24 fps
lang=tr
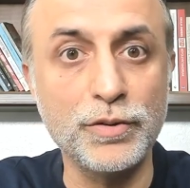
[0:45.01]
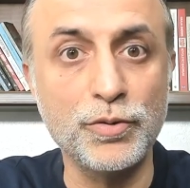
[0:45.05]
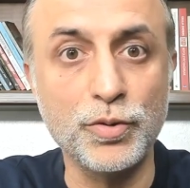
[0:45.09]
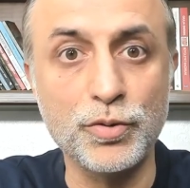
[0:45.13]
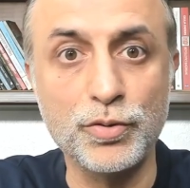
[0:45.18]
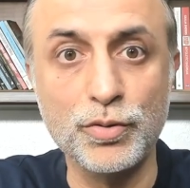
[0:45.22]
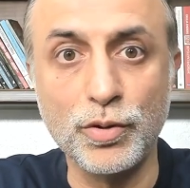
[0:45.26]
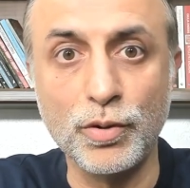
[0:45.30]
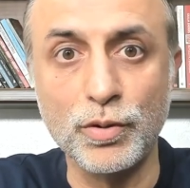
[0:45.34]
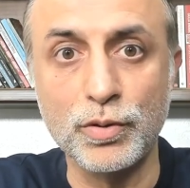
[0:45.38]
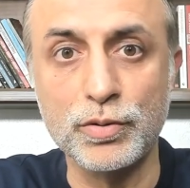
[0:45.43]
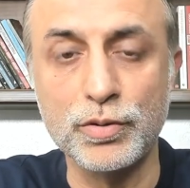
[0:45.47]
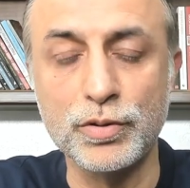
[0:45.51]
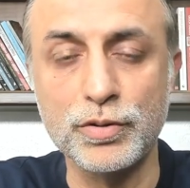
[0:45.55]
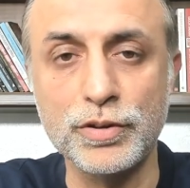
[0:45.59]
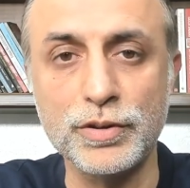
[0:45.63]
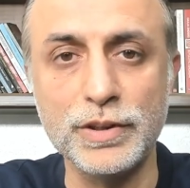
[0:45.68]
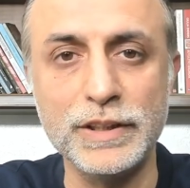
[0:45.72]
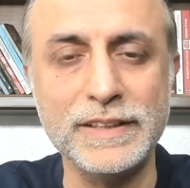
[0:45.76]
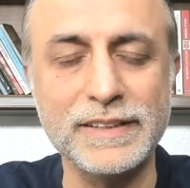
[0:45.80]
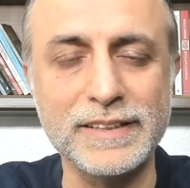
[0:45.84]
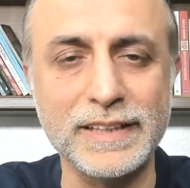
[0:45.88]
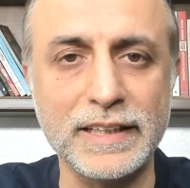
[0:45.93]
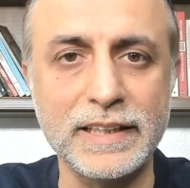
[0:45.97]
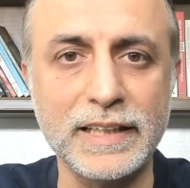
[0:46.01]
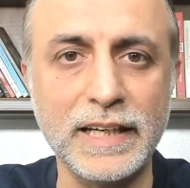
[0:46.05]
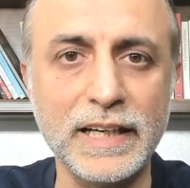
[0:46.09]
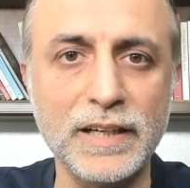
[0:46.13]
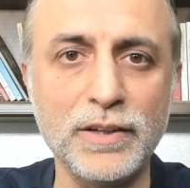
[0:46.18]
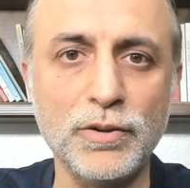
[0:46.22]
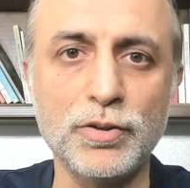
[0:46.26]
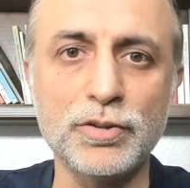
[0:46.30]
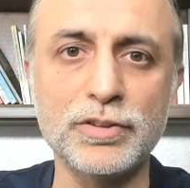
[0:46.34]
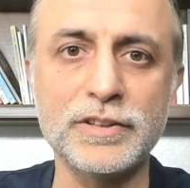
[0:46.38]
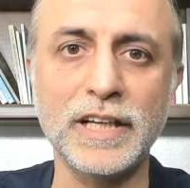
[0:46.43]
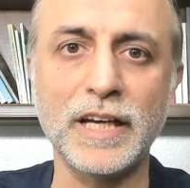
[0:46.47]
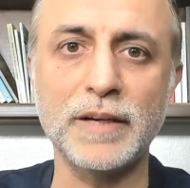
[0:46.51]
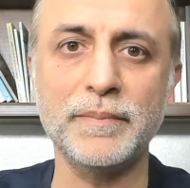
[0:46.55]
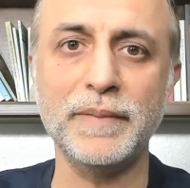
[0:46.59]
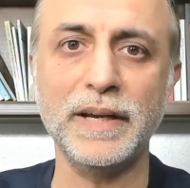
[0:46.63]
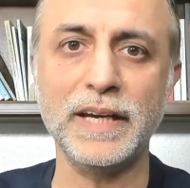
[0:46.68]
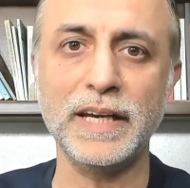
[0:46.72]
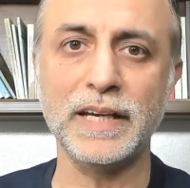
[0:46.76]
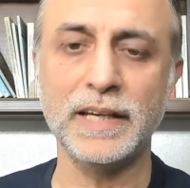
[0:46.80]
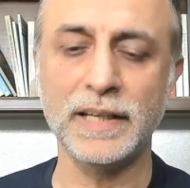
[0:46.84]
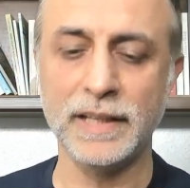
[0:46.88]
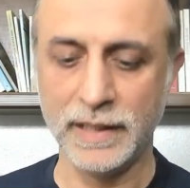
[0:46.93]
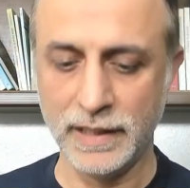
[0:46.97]
kötü olduğunu insanlara
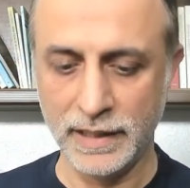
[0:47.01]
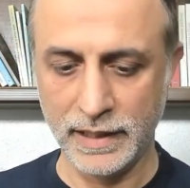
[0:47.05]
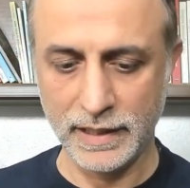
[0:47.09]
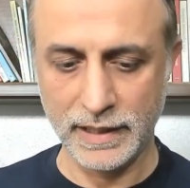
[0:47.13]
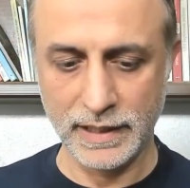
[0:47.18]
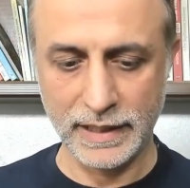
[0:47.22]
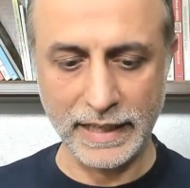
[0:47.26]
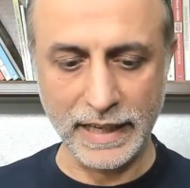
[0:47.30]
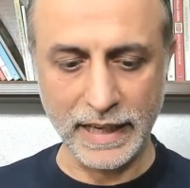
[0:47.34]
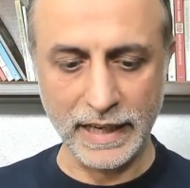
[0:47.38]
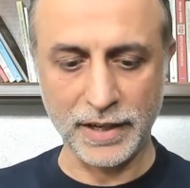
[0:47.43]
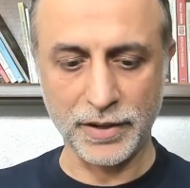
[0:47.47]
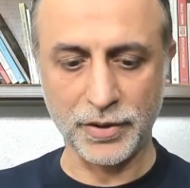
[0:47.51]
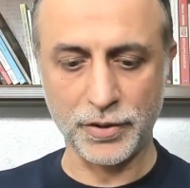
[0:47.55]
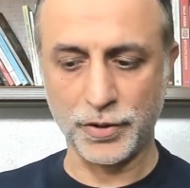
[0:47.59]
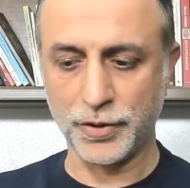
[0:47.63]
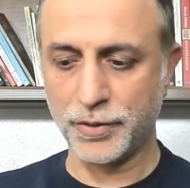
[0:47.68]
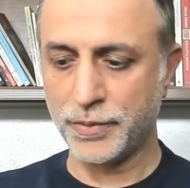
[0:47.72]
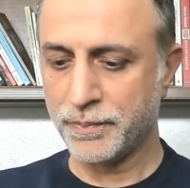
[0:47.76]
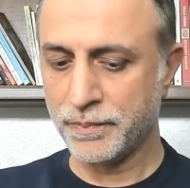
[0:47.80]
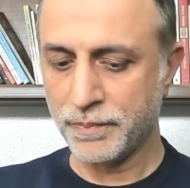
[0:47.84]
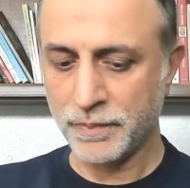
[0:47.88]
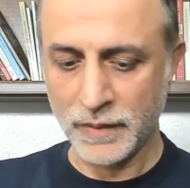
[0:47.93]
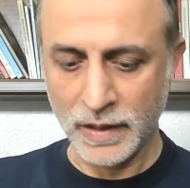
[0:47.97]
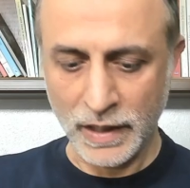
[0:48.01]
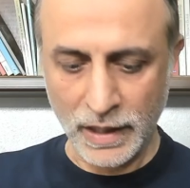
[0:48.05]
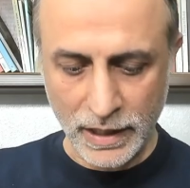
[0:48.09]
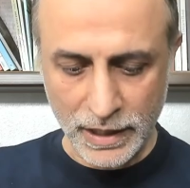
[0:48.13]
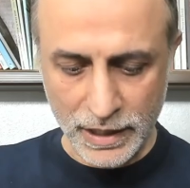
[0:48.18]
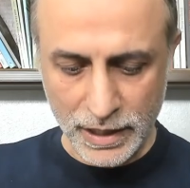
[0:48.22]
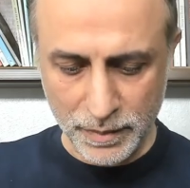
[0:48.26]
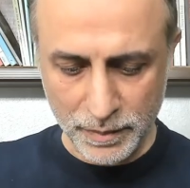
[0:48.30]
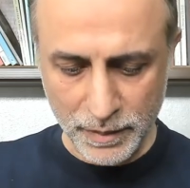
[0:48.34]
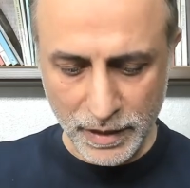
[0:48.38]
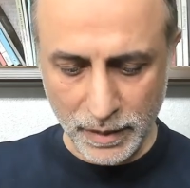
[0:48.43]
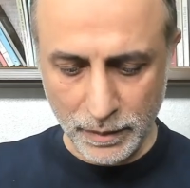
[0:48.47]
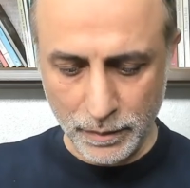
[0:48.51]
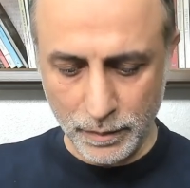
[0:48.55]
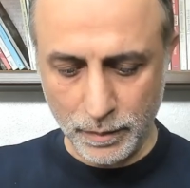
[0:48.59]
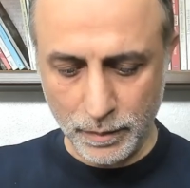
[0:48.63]
göstermek gerekiyor. Şimdi